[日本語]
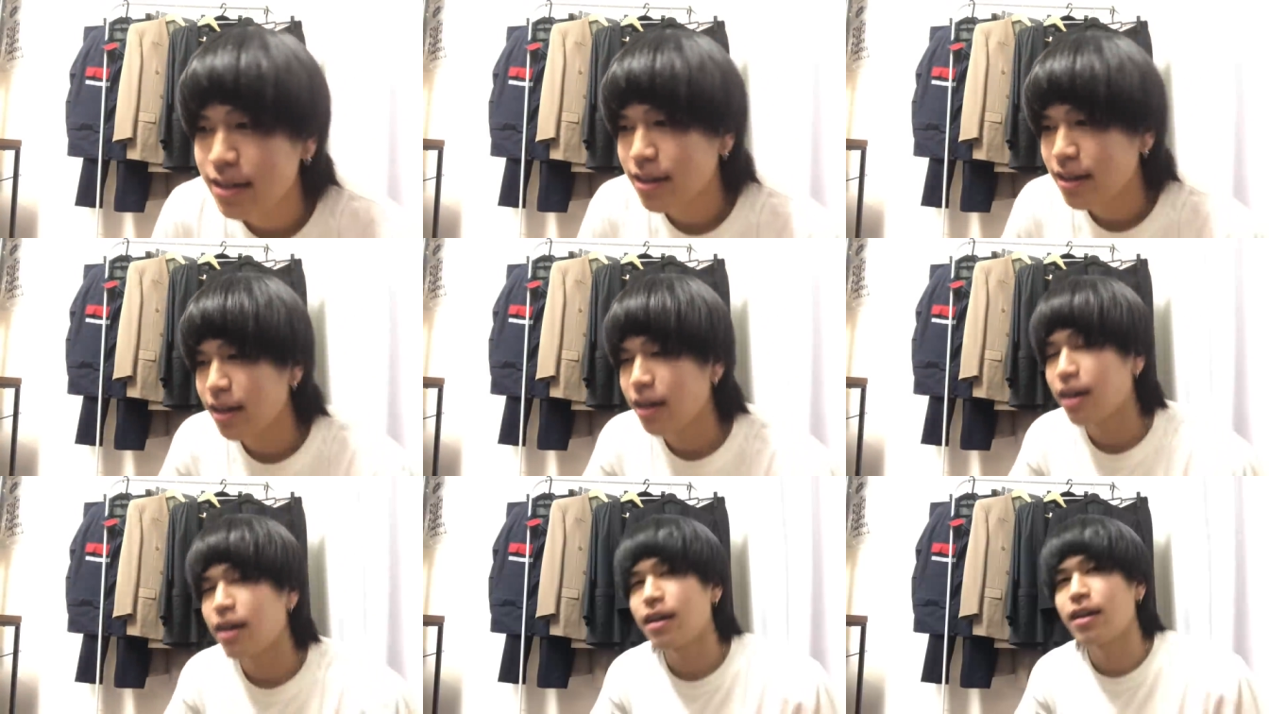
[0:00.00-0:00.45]

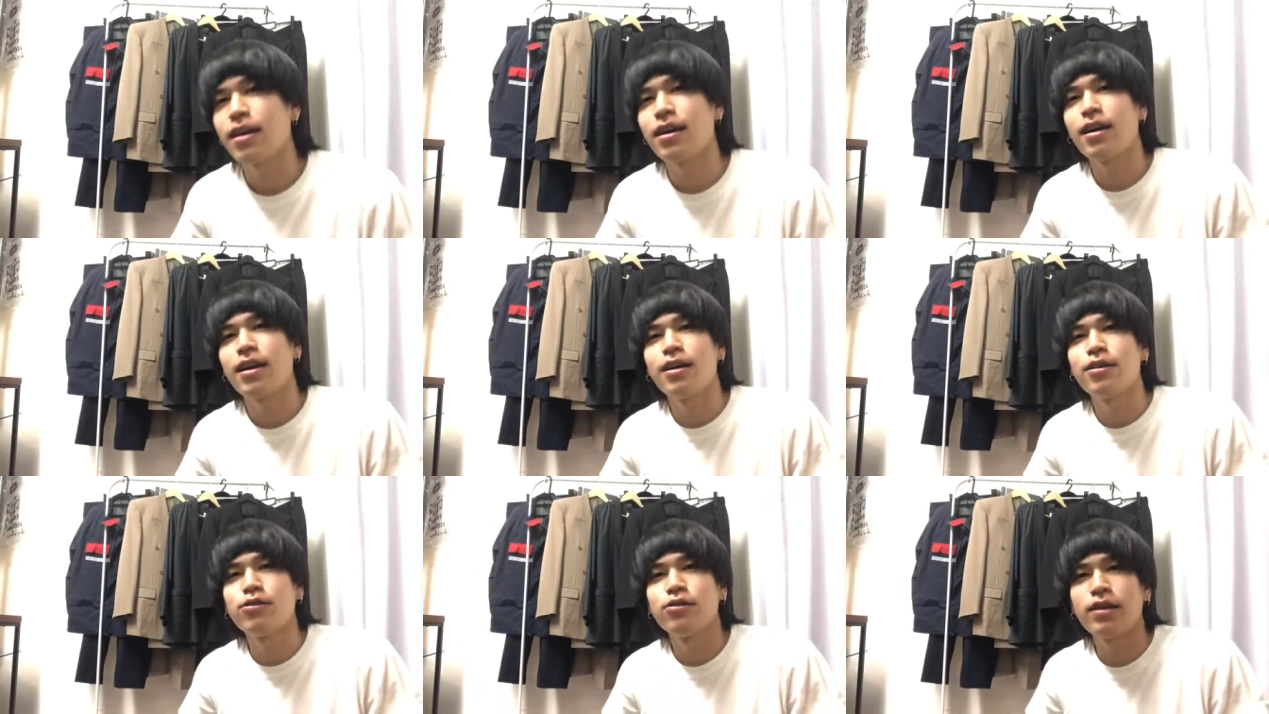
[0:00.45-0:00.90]
で
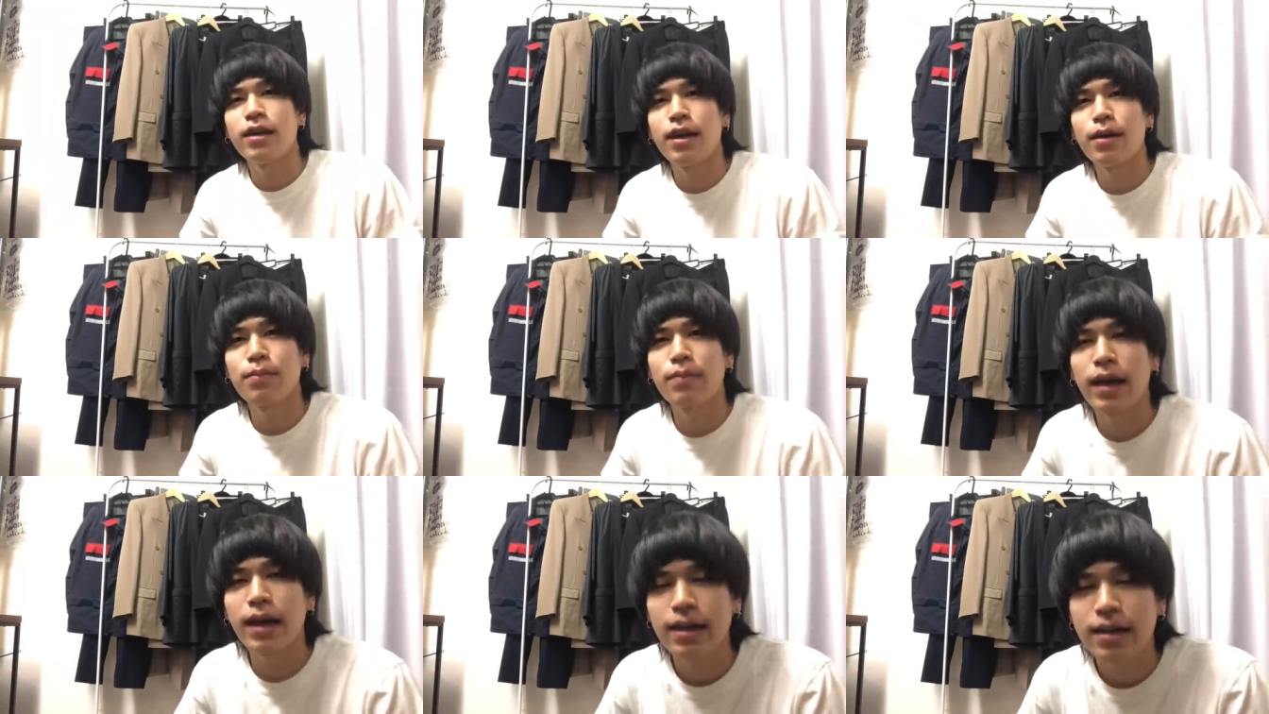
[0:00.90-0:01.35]
あの
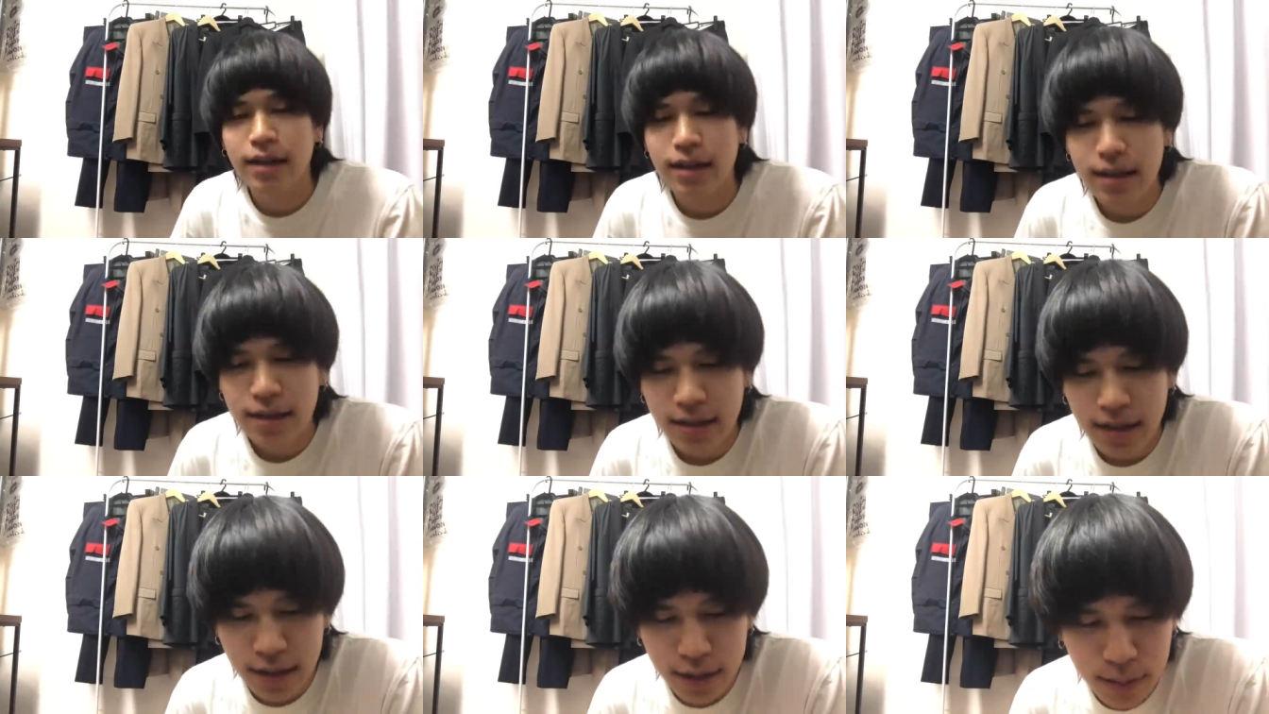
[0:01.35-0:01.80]
ね毎
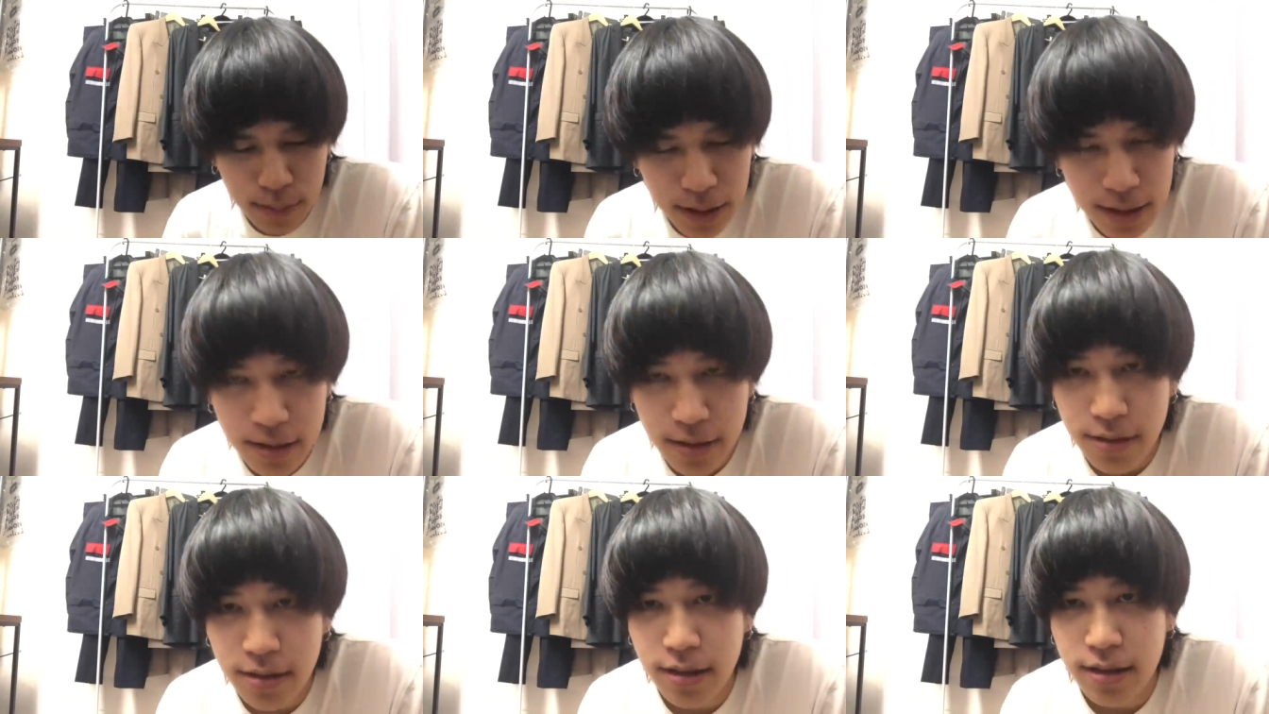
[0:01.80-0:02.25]
回説明
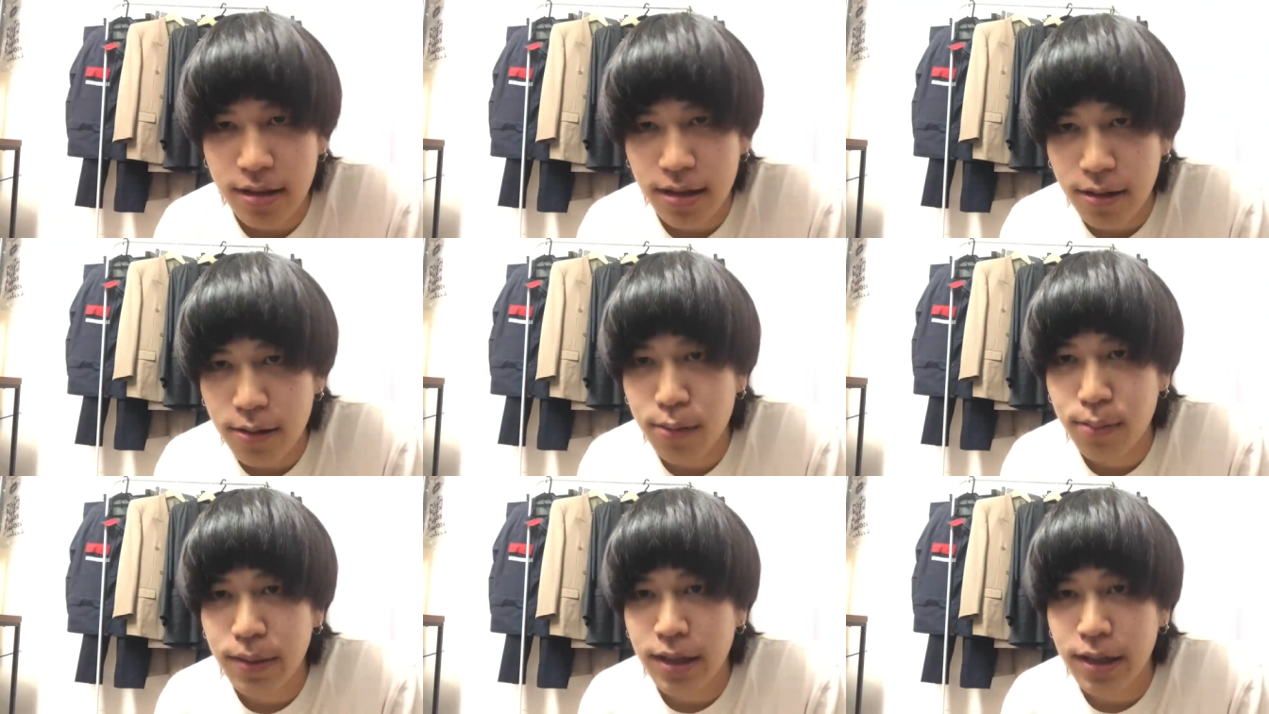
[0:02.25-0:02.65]
してるんですけど、